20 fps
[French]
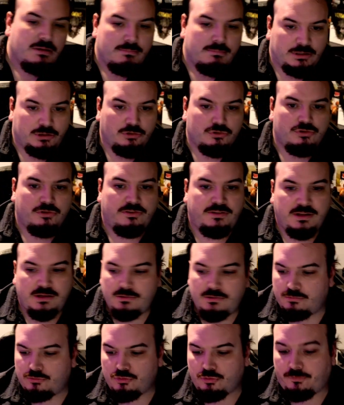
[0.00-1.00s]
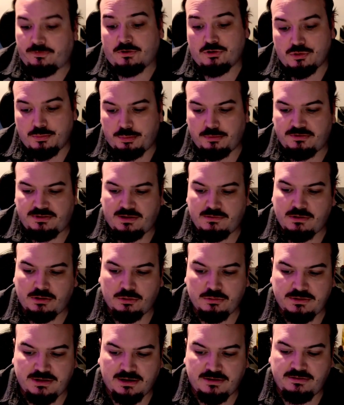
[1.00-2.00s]
Maintenant, je sais, enfin, je pense savoir
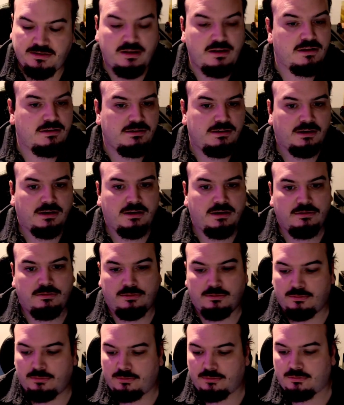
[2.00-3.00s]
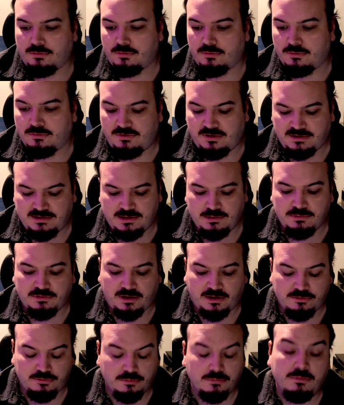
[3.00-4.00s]
de quelle scène est tirée ce, cette
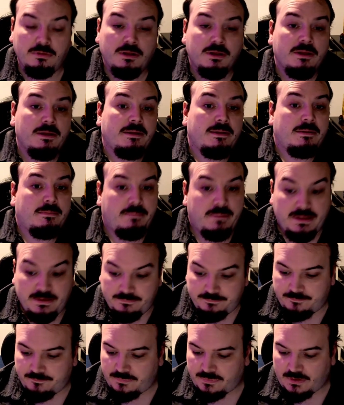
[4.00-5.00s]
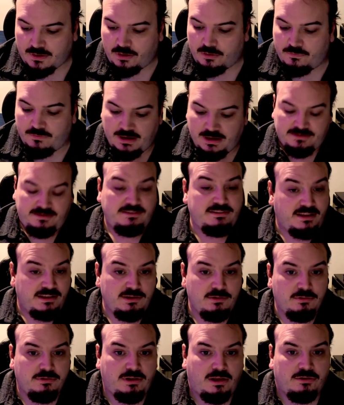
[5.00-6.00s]
illustration, mais voilà, c'est cette
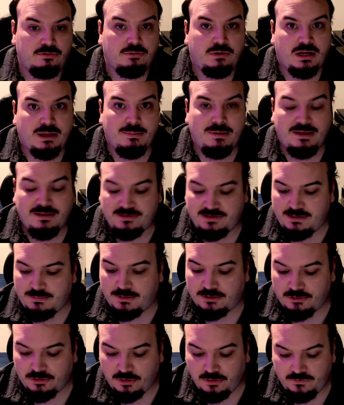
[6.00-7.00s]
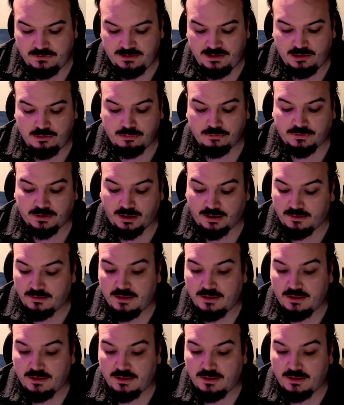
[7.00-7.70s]
illustration à la base qui m'a donné envie de découvrir.